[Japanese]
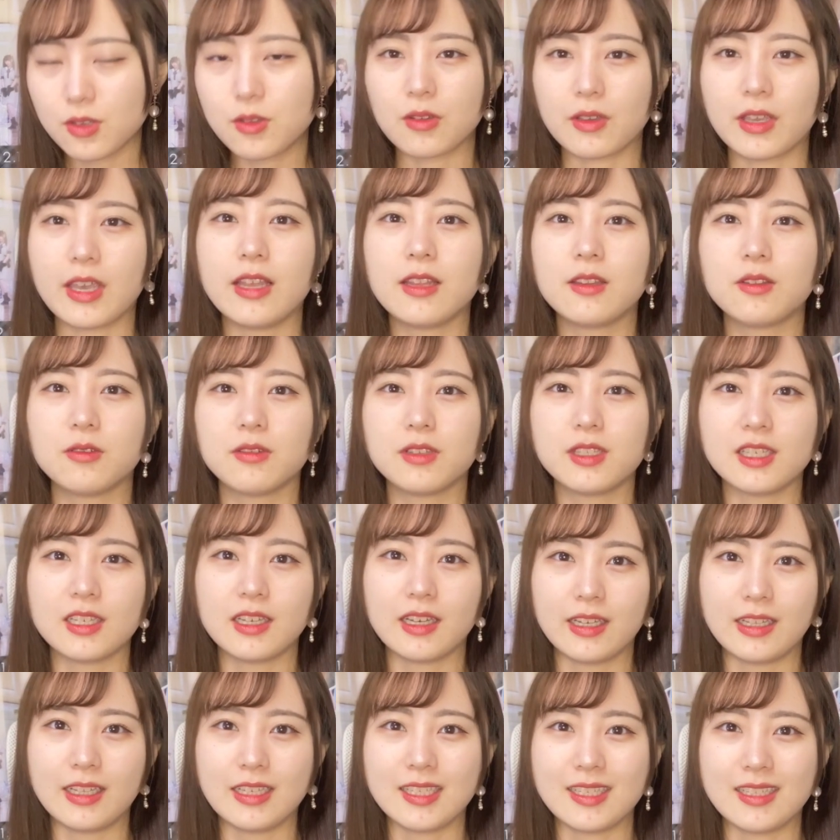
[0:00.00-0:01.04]
見当
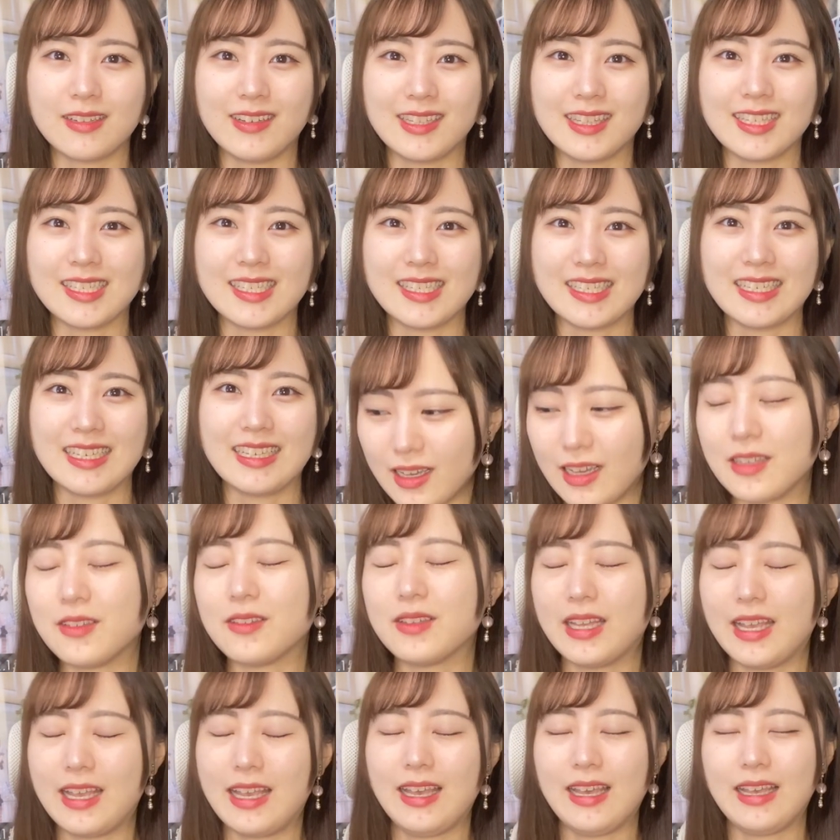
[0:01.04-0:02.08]
違いでした、私。
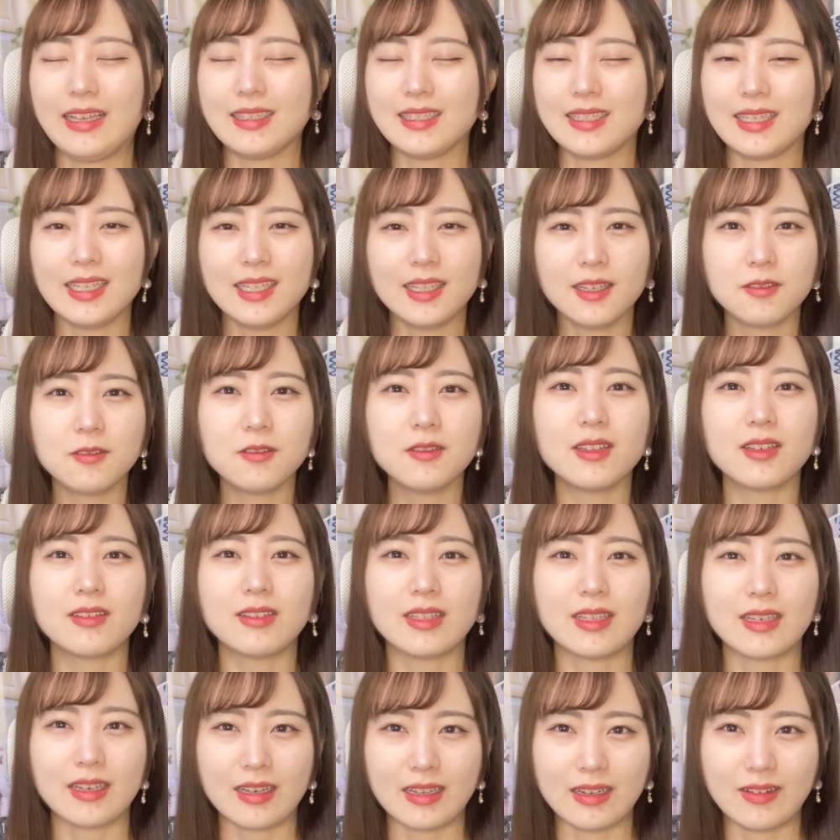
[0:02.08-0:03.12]
在宅オタク
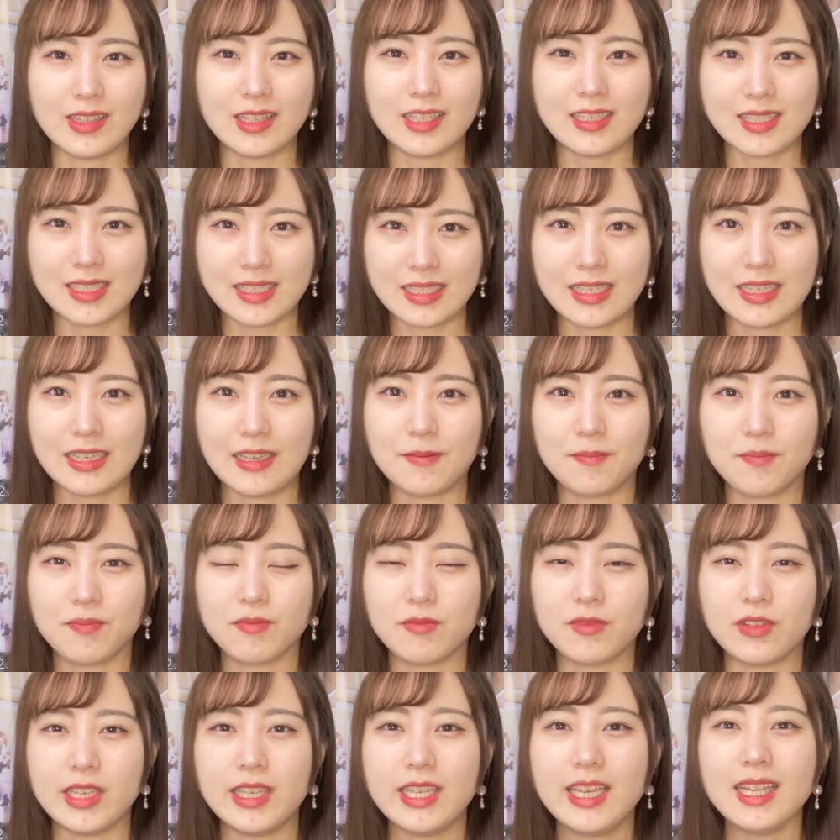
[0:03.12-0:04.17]
だから私、
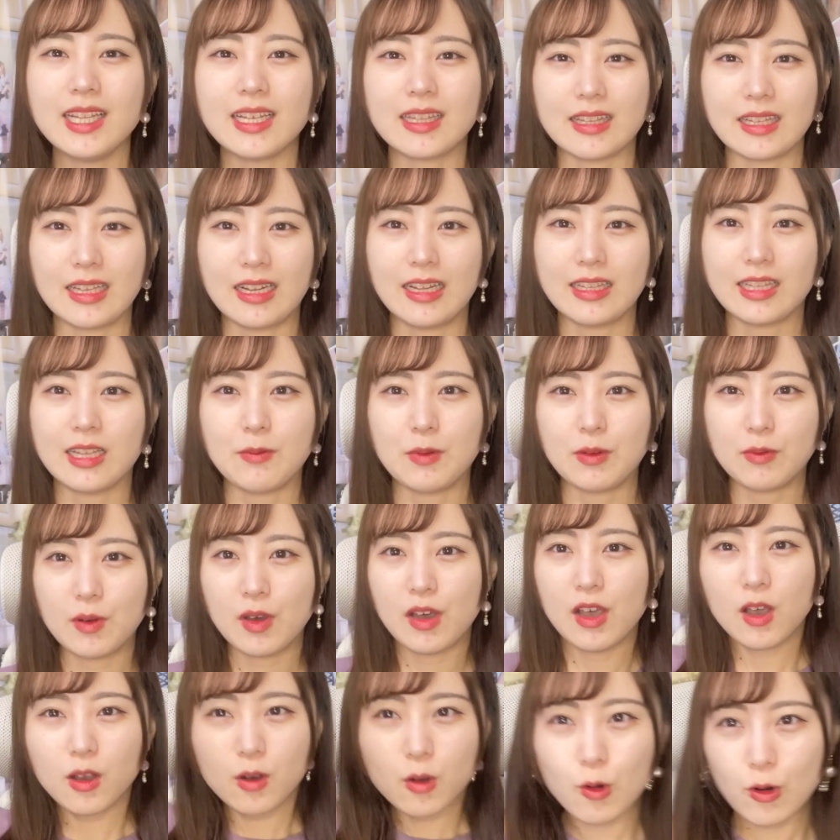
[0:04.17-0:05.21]
家だったら多分、
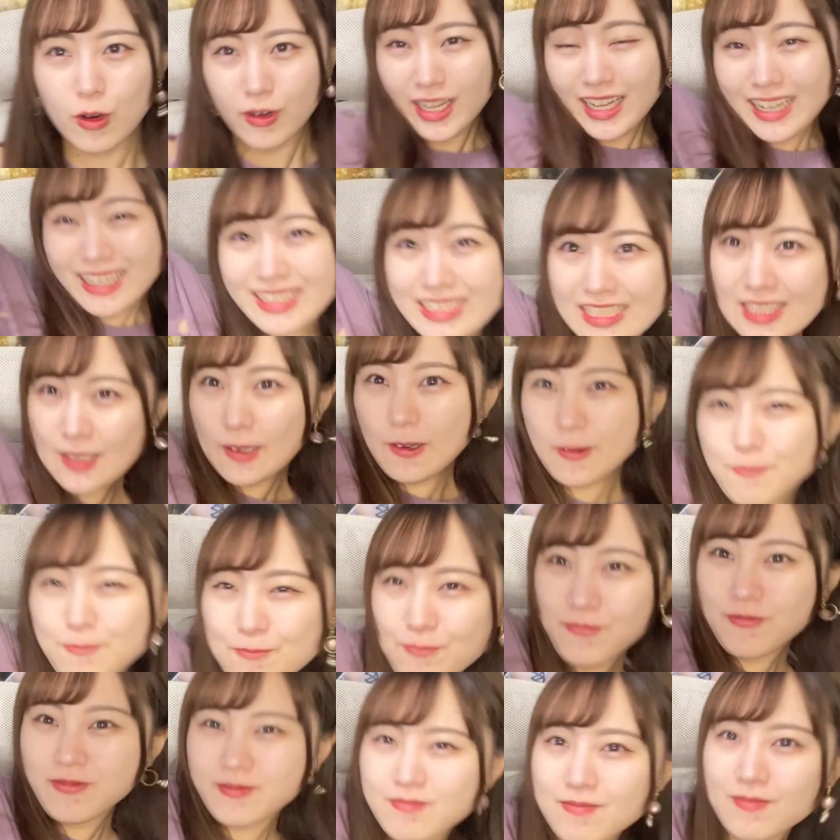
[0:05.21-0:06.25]
これなんですよ。
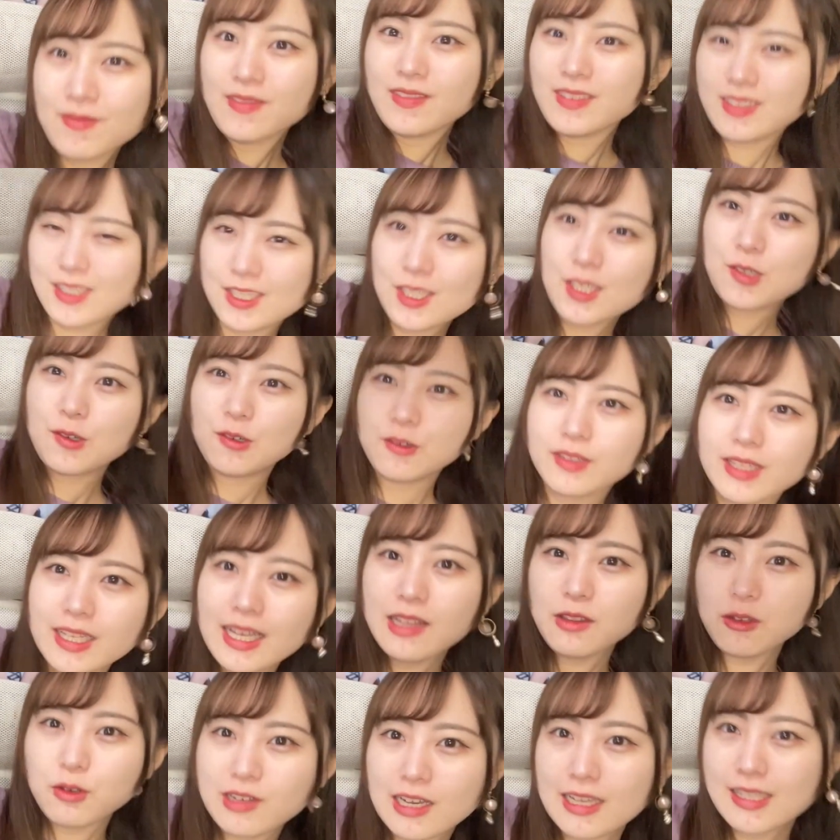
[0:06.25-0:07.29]
湘
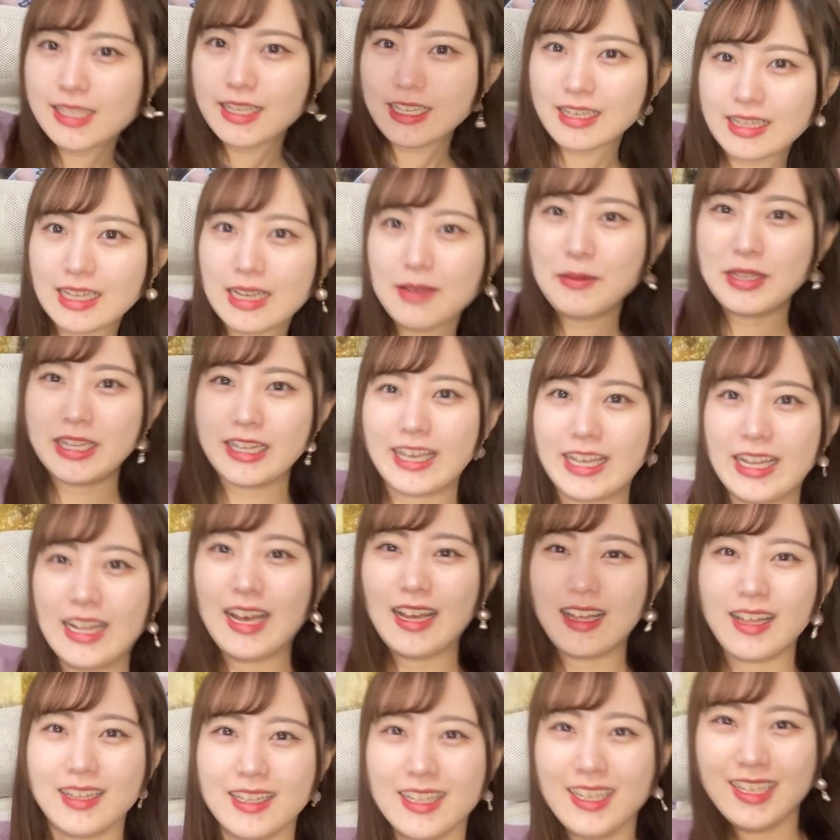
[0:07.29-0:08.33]
南の風かなみたいな。